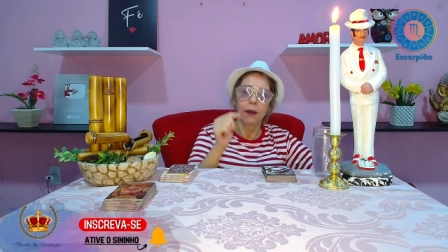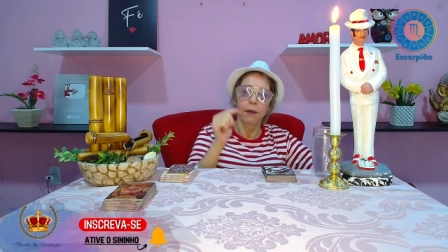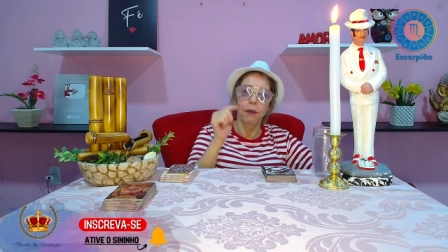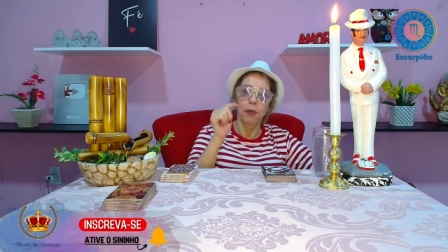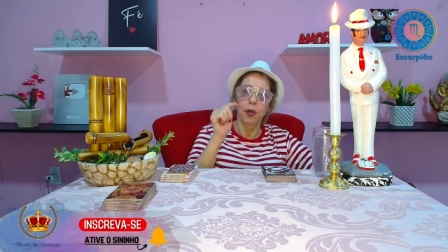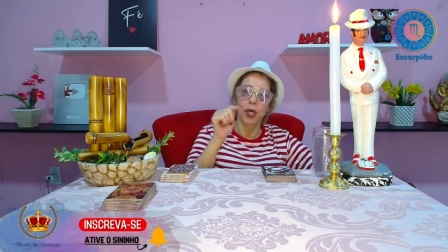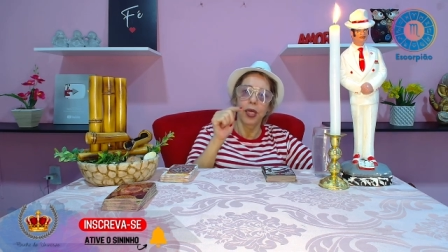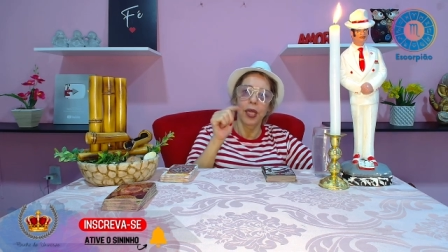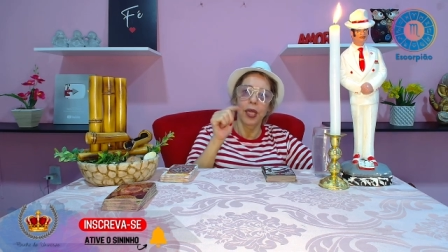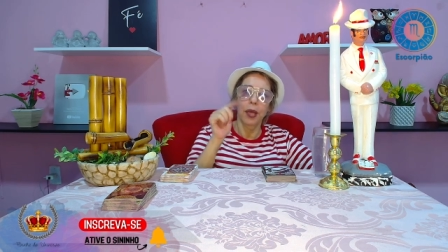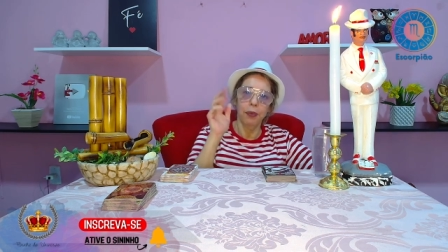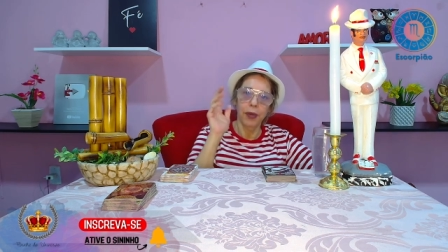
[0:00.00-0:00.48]

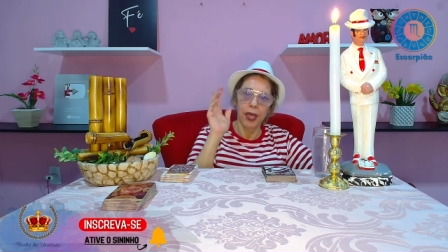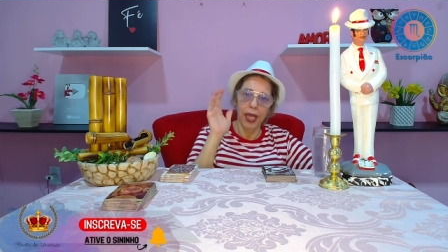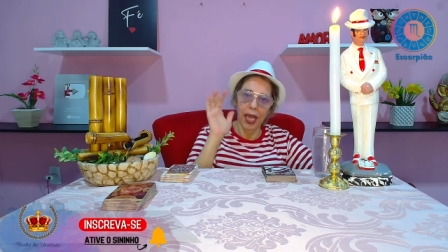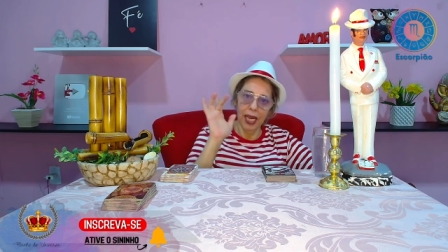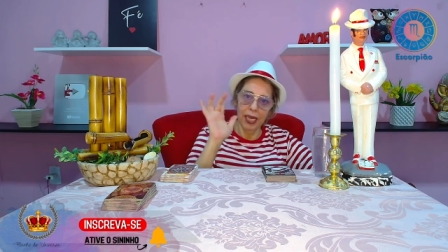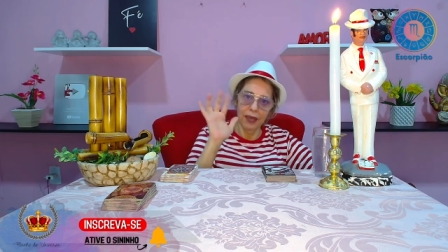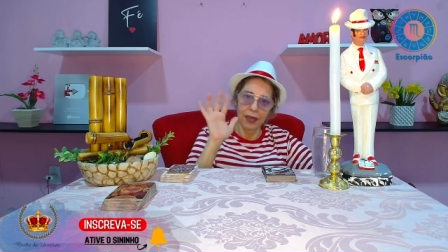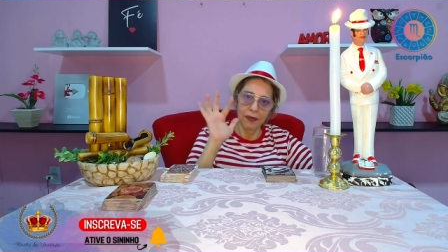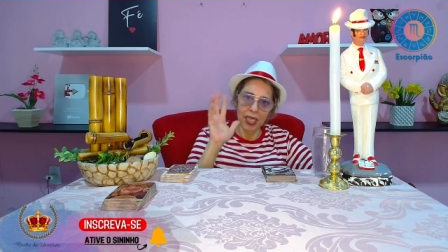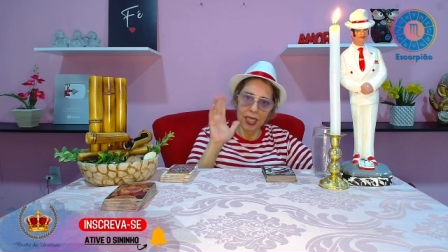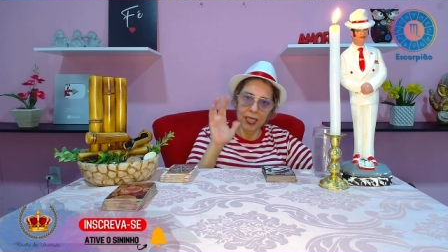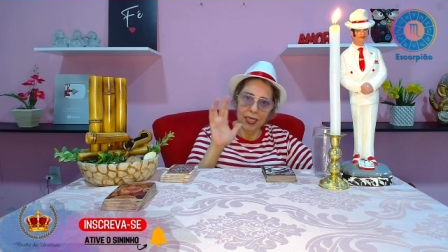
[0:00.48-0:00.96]
Por quê? Porque é
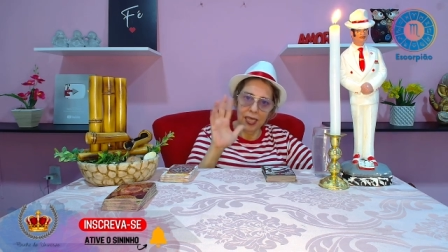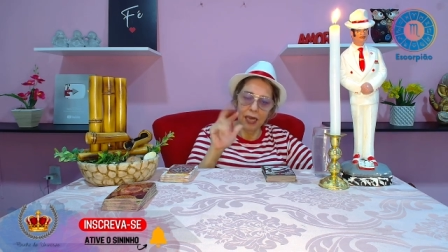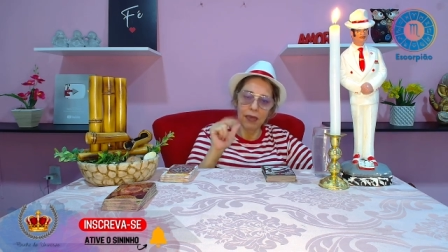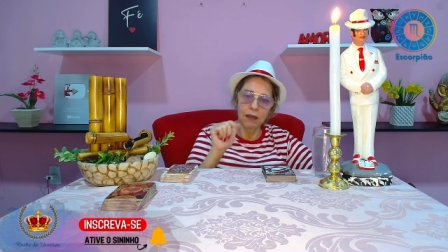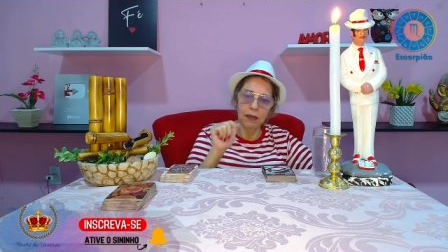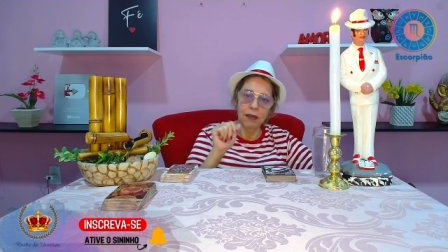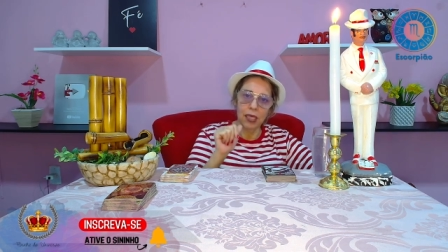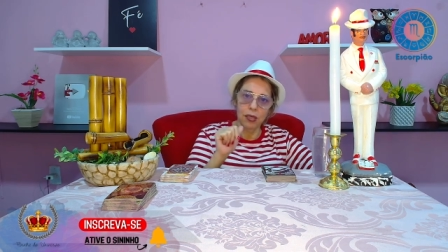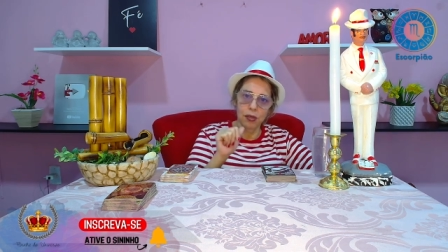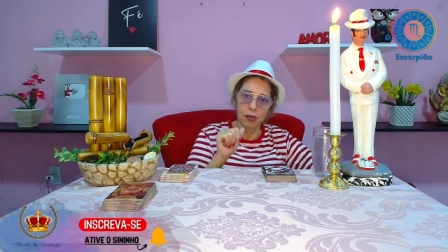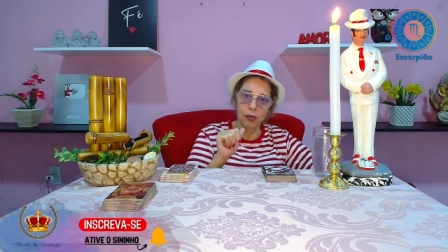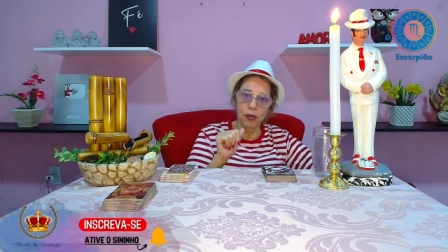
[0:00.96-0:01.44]
aniversário
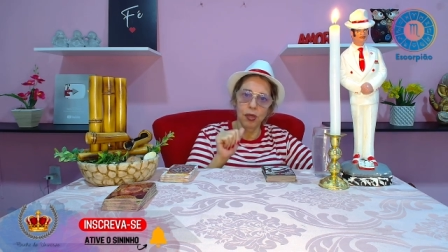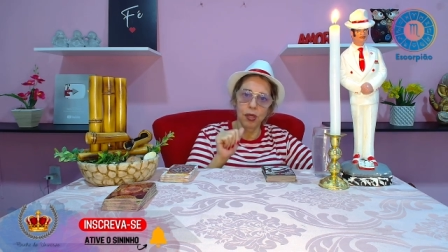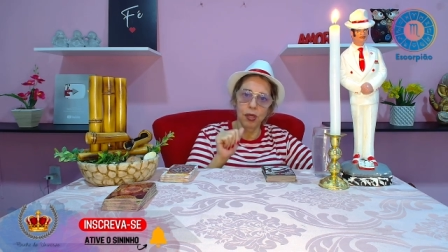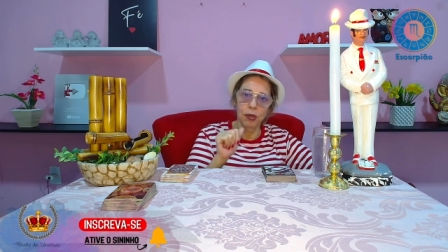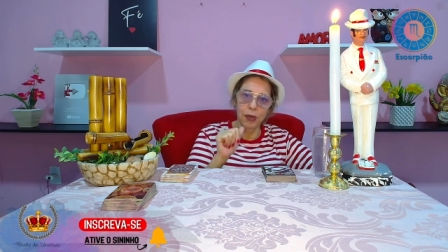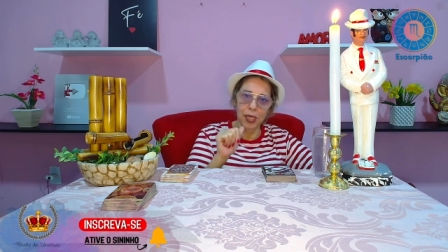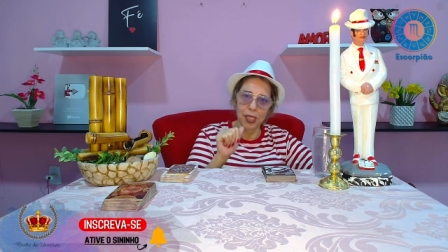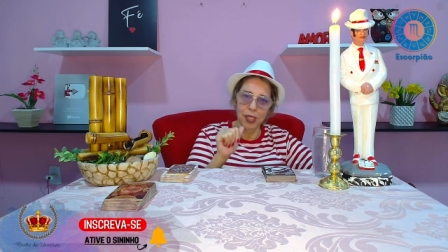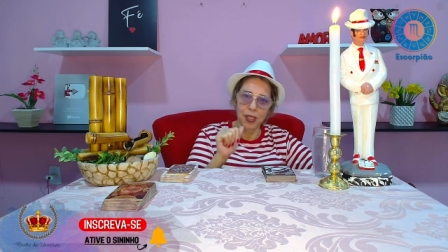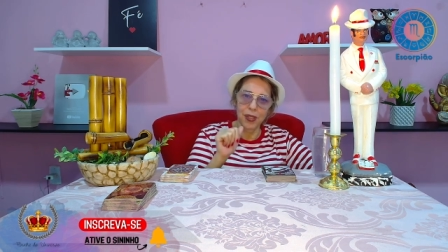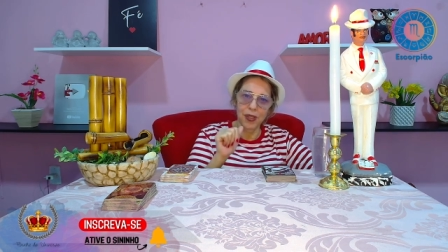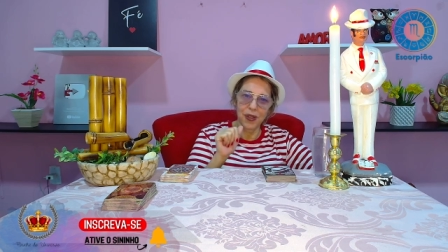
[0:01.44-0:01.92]
da Zuri
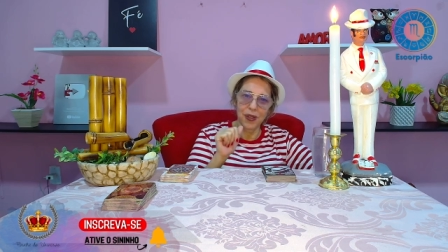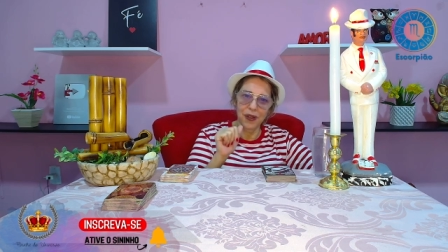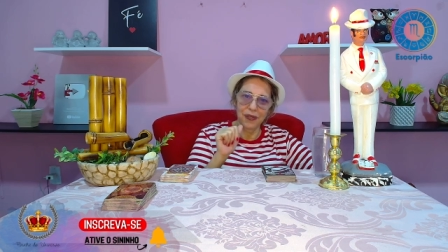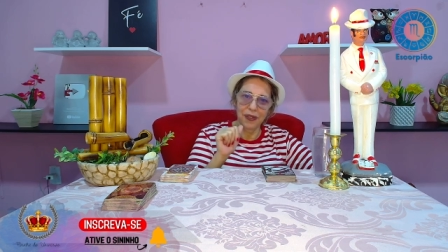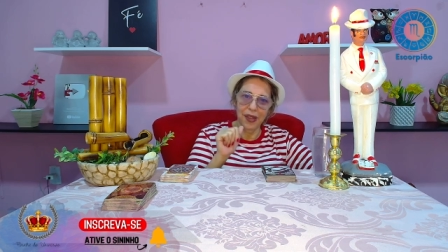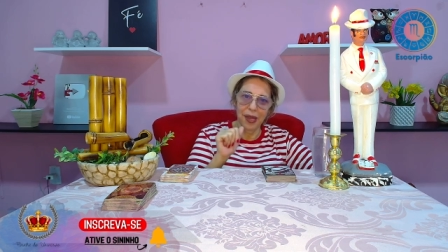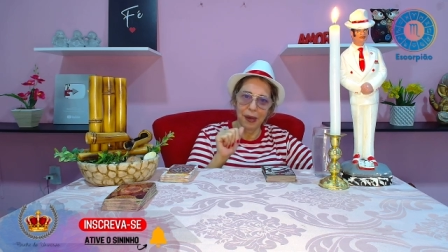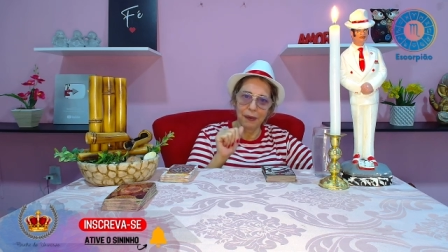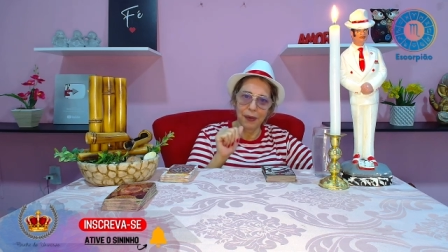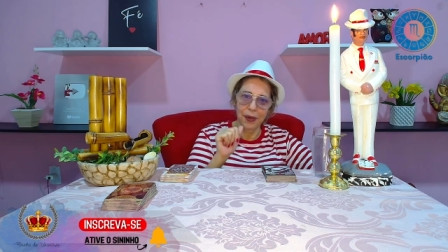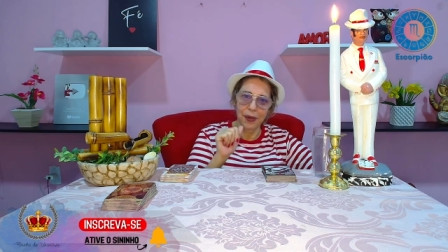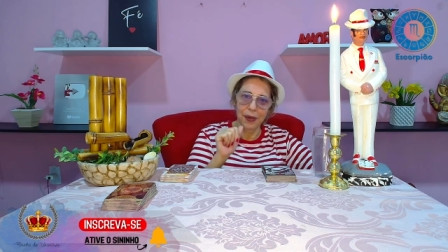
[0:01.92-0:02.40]
mês de
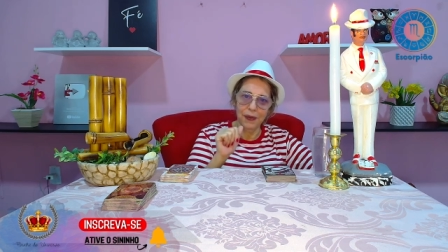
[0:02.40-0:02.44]
novembro,